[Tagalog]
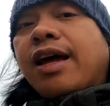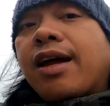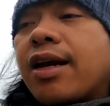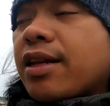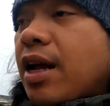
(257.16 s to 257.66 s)

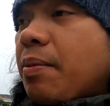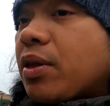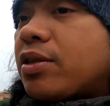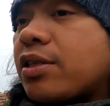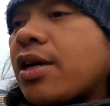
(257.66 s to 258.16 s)
na rin
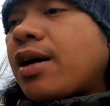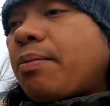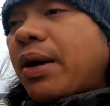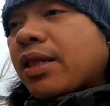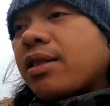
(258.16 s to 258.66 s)
namin siya sa
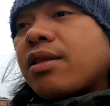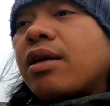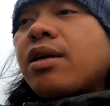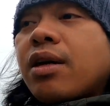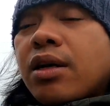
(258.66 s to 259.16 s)
vet.
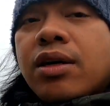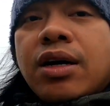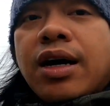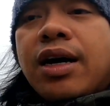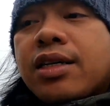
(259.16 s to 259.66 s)

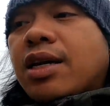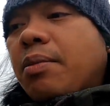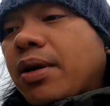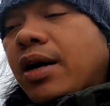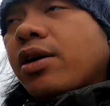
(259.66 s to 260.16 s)
At
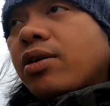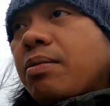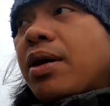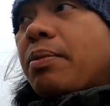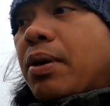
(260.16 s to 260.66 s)
sabi nga,
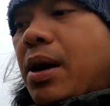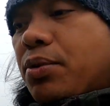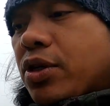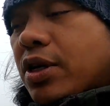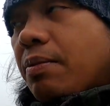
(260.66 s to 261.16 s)
ayun, may
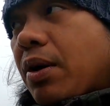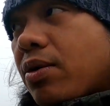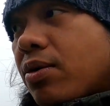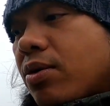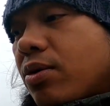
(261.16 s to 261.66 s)
epilepsy siya
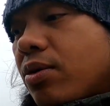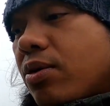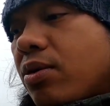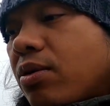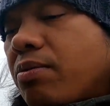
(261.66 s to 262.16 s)
pero
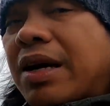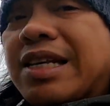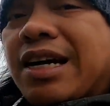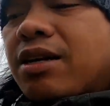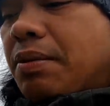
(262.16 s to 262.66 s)

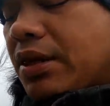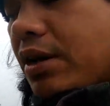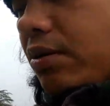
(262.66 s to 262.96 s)
mild lang naman